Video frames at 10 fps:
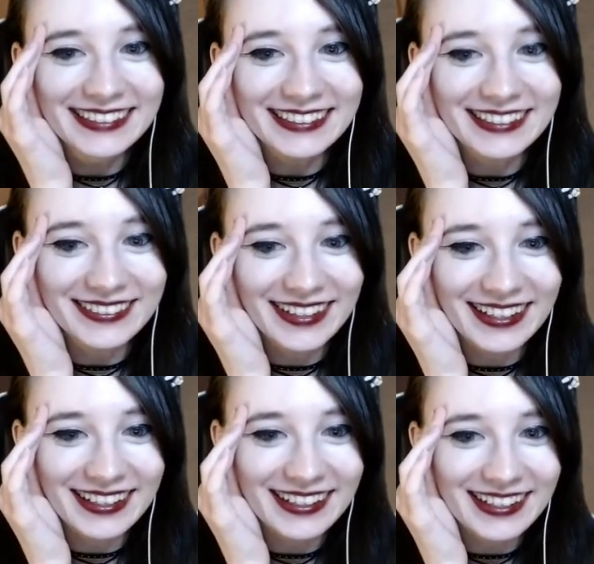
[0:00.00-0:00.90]
Oh
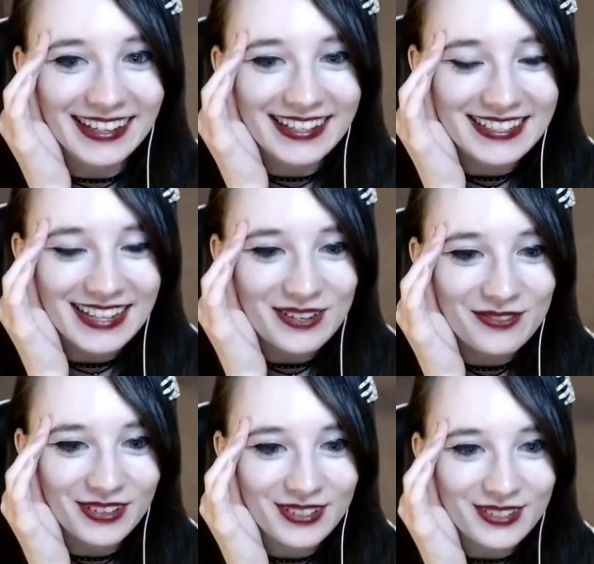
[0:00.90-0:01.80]
mein Gott, das ist
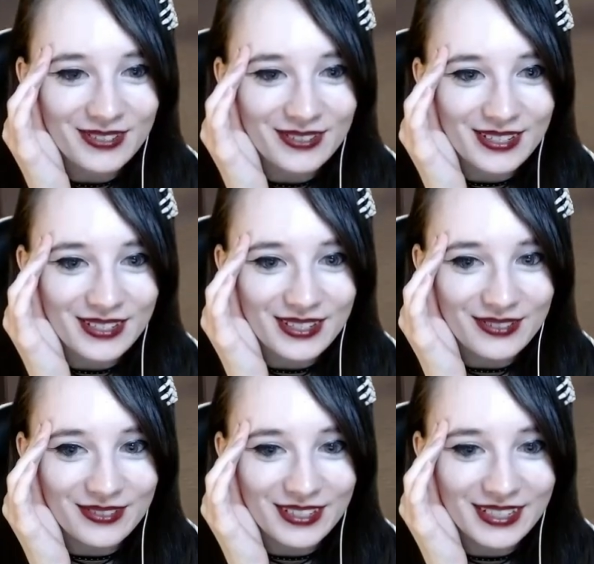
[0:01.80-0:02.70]
einfach so die,
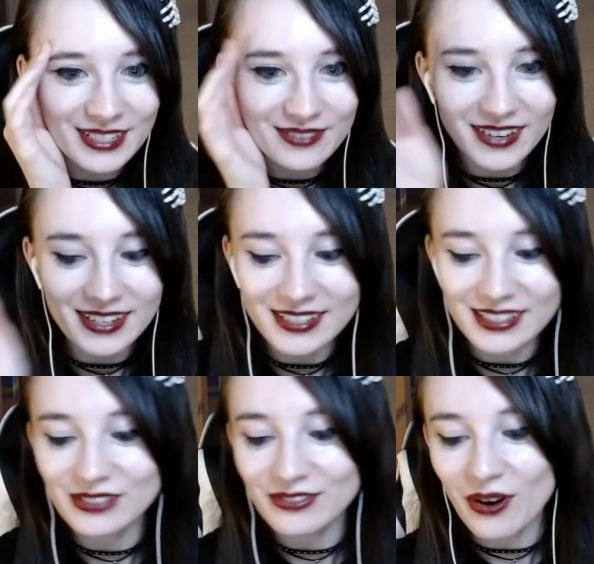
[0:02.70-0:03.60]
die
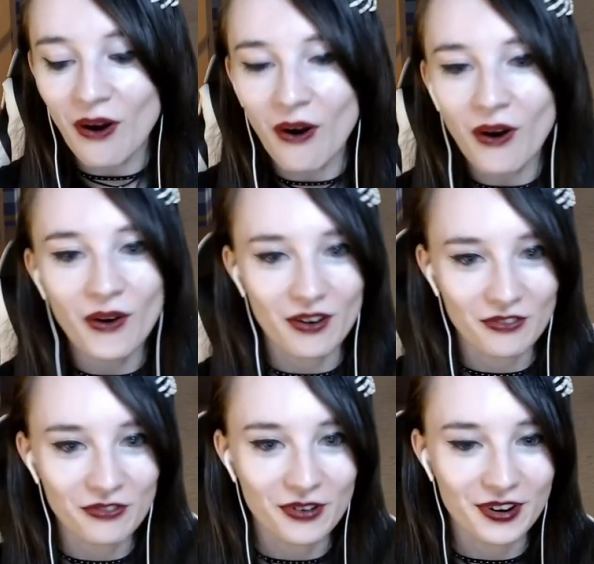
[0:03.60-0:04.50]
ultimative
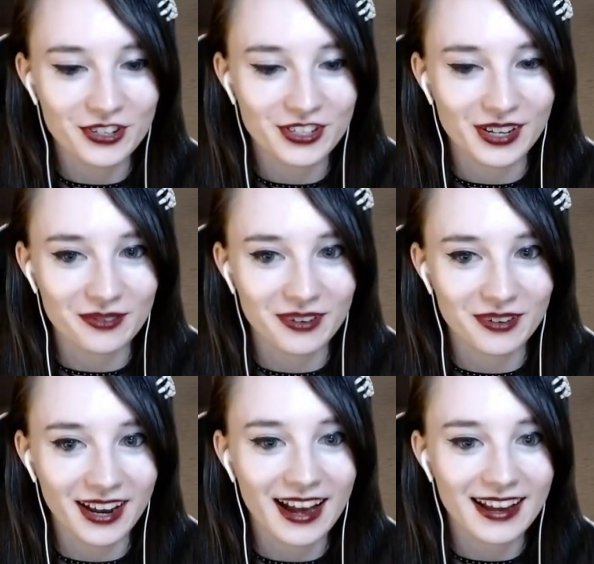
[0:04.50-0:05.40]
Horrorvorstellung
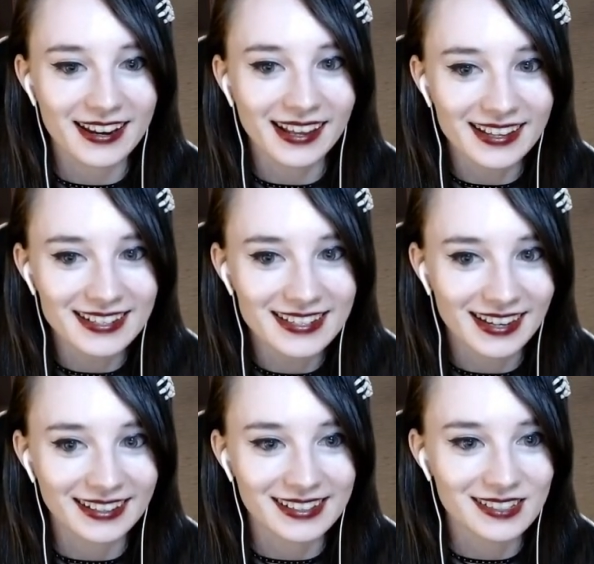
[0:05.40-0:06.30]
gerade
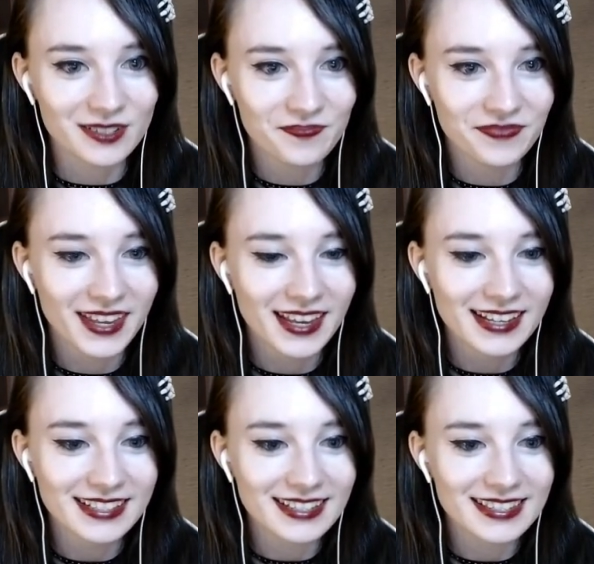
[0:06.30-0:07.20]
hinter ihr.
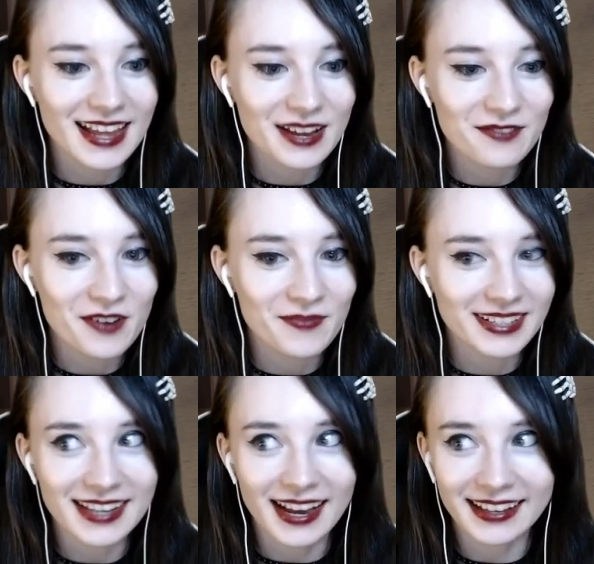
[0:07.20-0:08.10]
Sitzen einfach
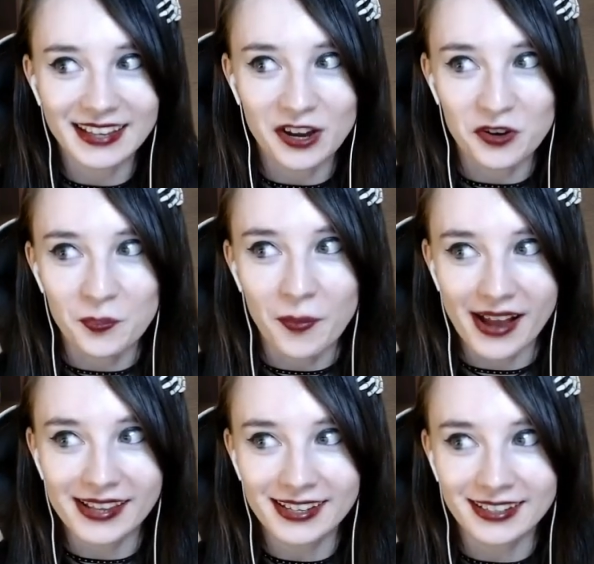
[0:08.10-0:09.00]
mal Terria und
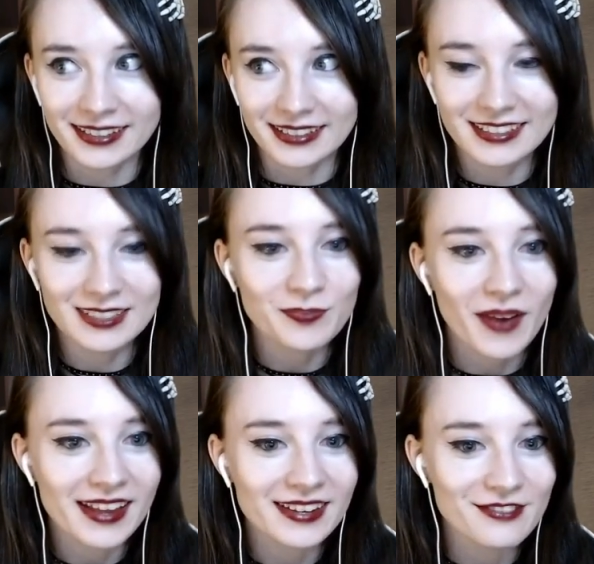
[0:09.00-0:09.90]
Michael, die
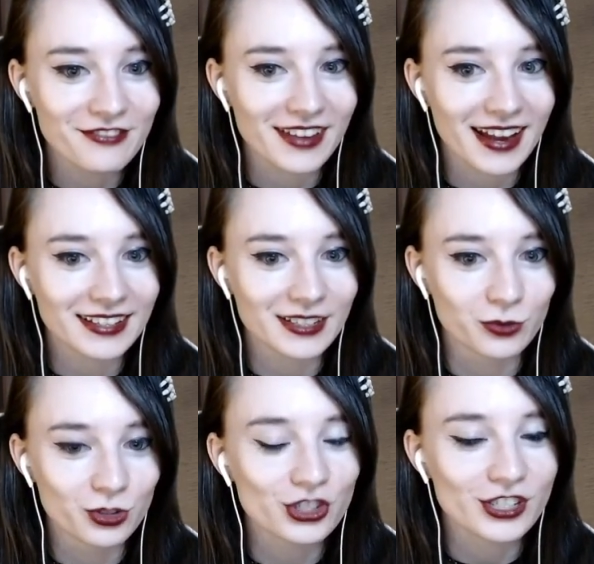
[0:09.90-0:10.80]
beiden gefährlichen
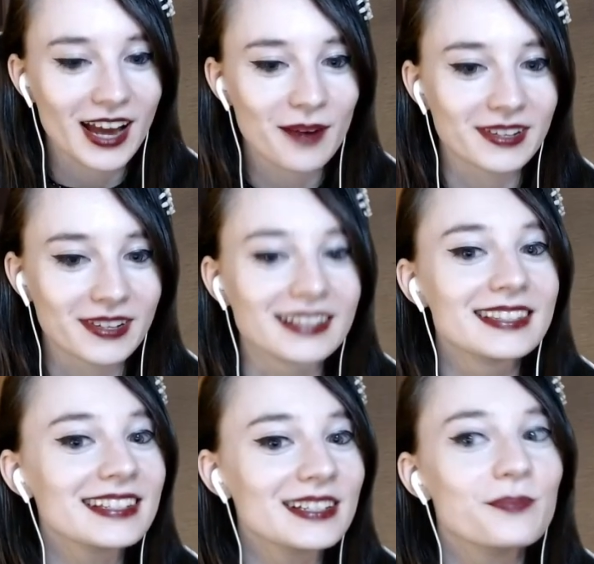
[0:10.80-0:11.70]
Unsterblichen,
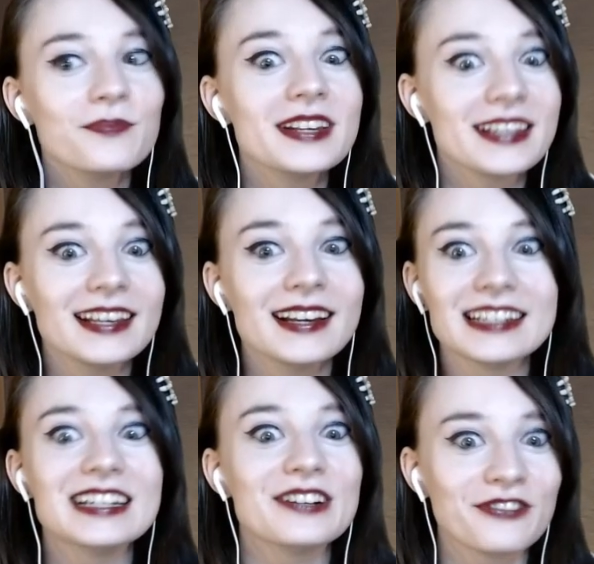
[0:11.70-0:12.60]
sind mit ihr in der